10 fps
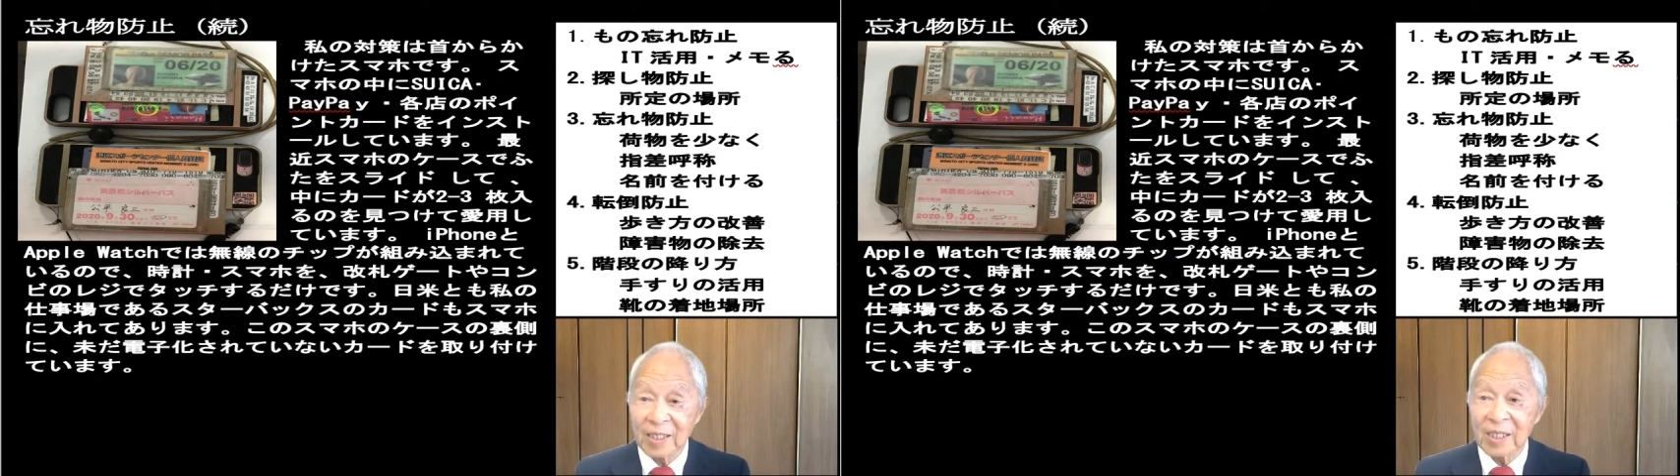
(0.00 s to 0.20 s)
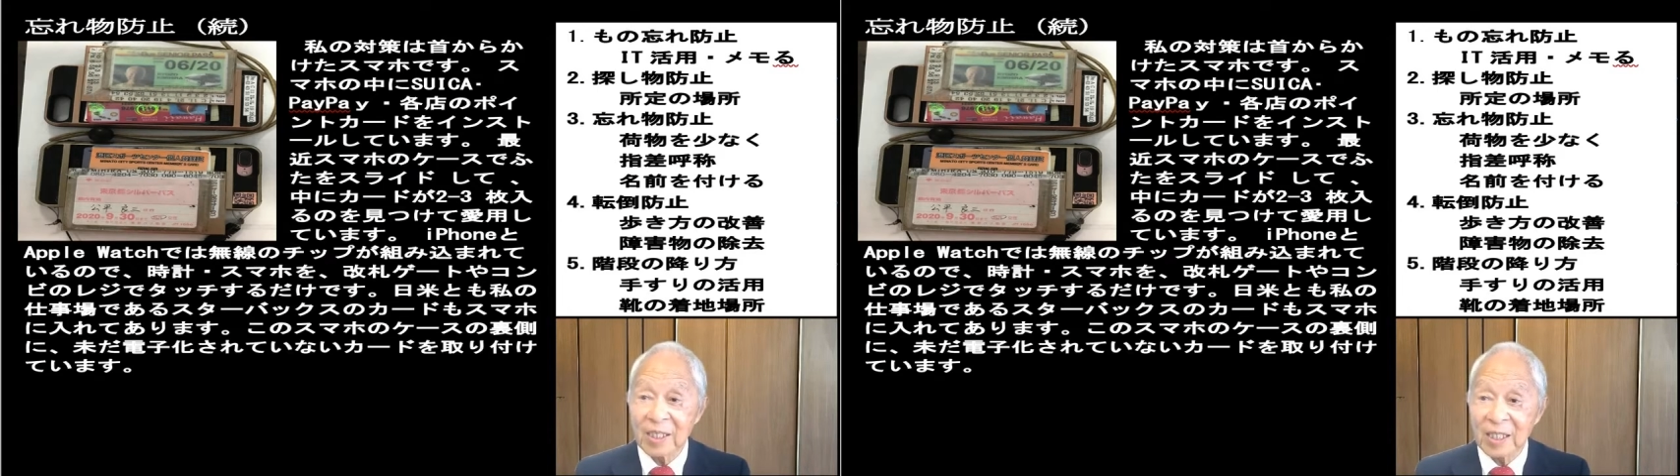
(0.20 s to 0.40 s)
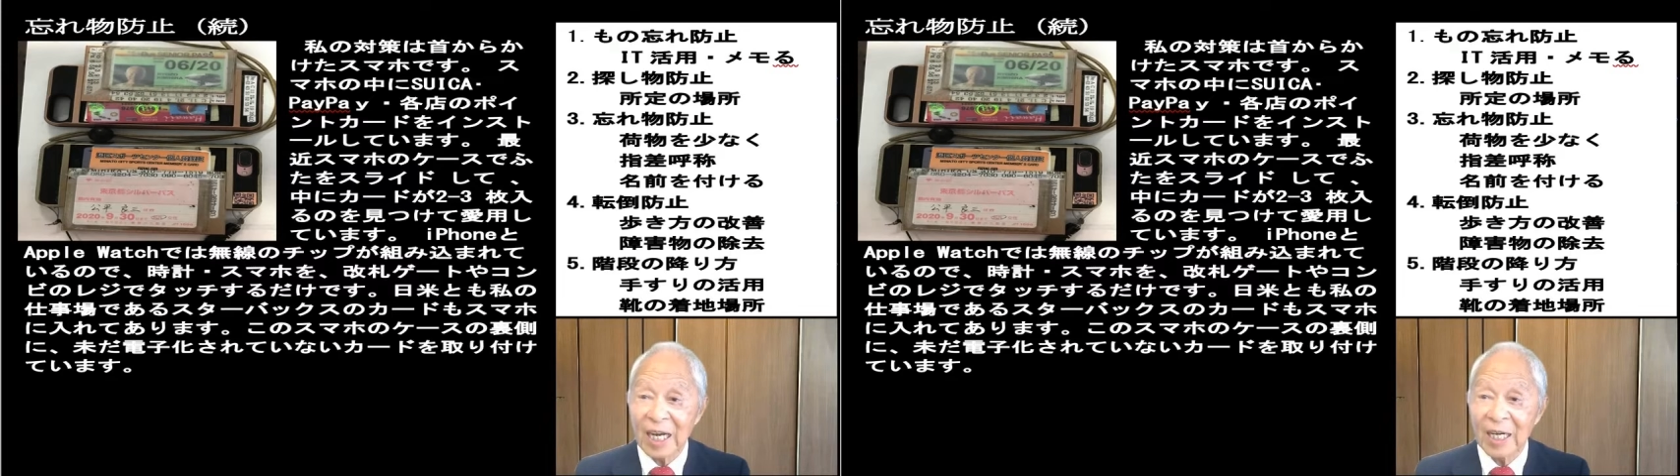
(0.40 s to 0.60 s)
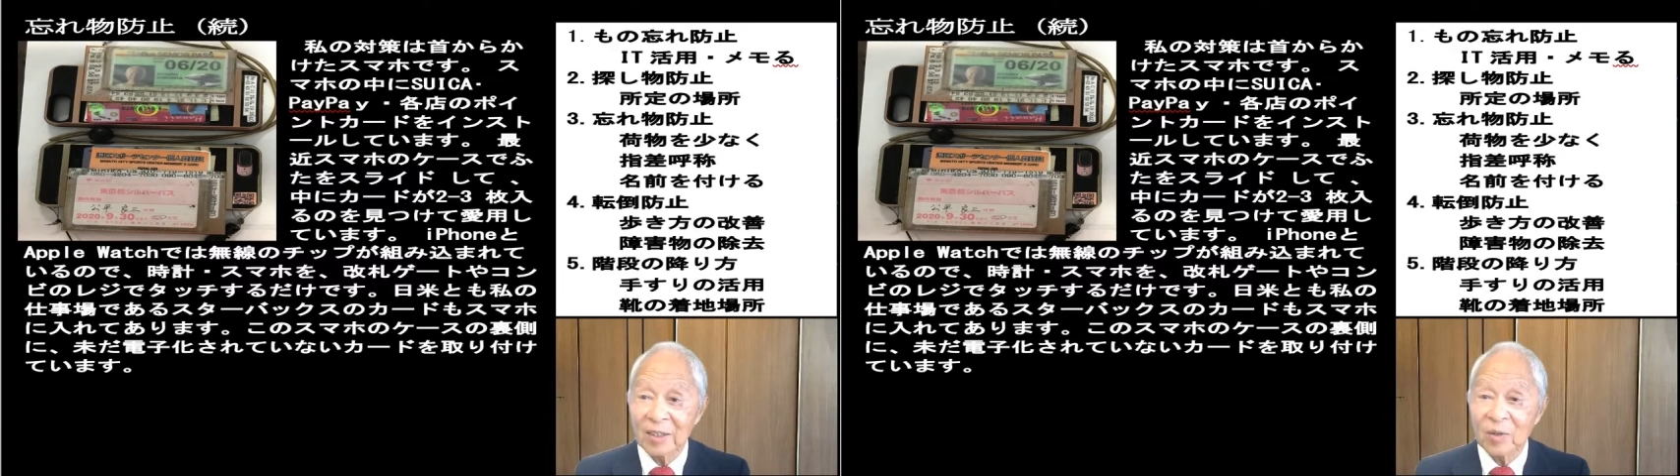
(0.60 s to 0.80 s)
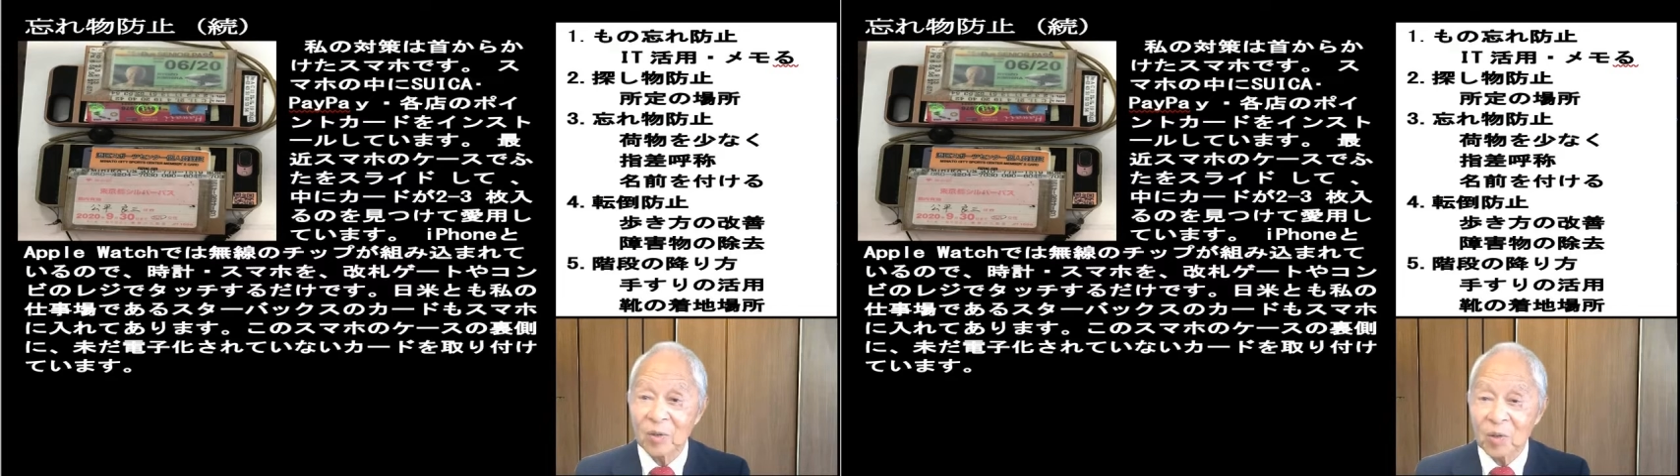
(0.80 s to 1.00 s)
いちいち
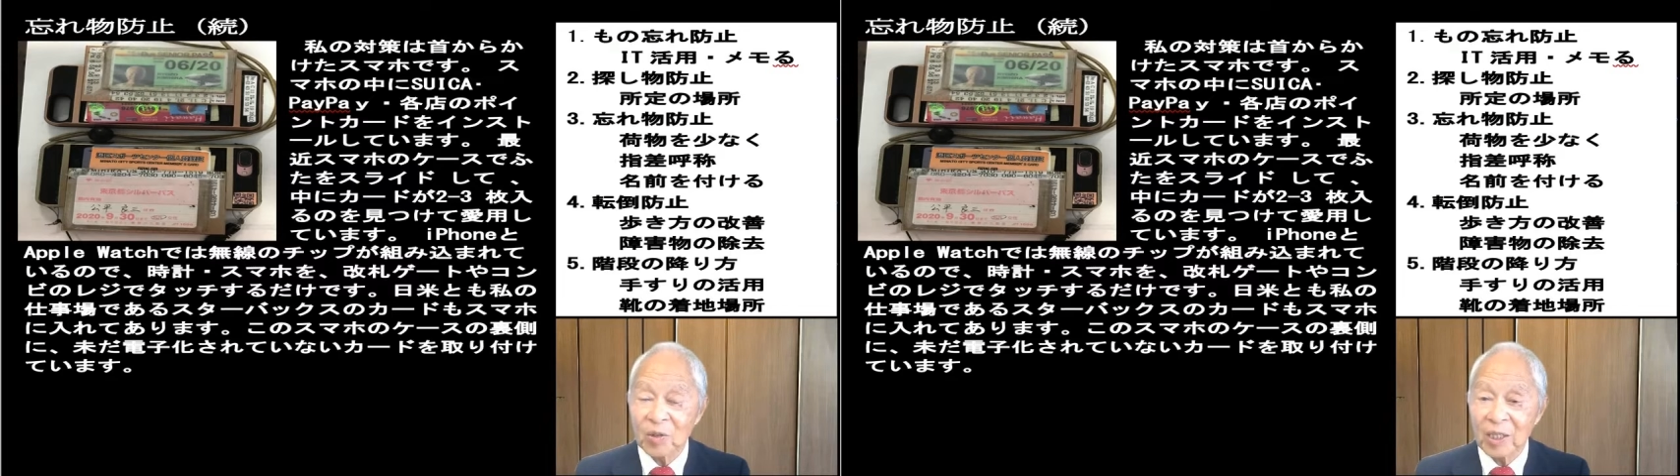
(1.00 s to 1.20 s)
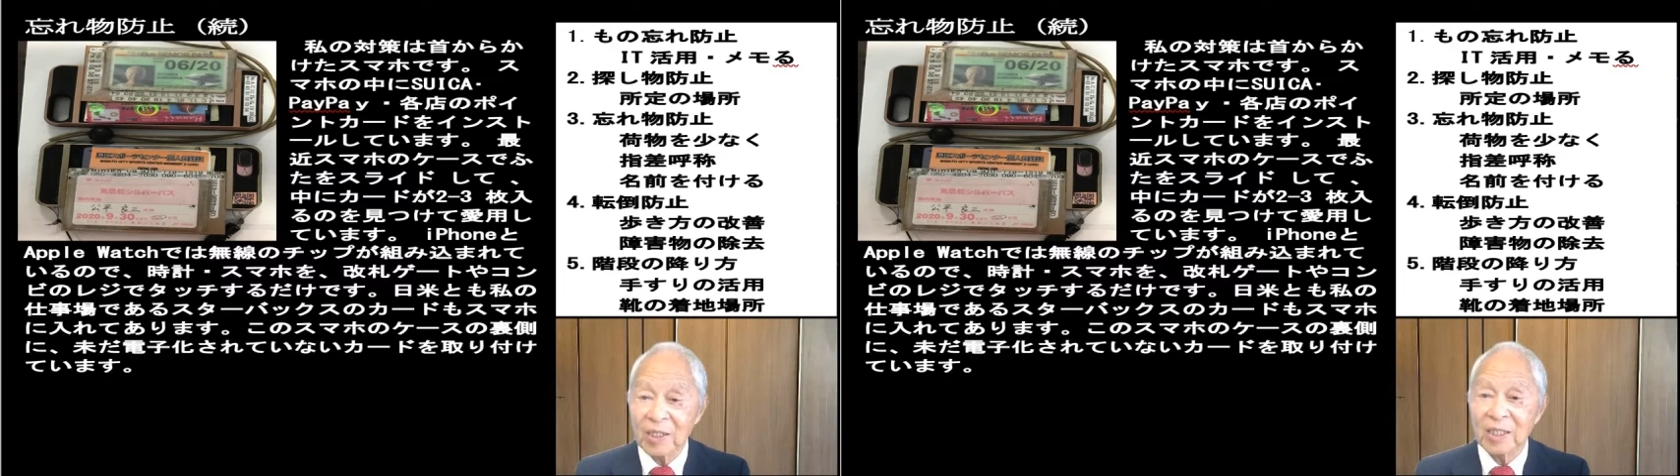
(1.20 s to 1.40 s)
カードを取り出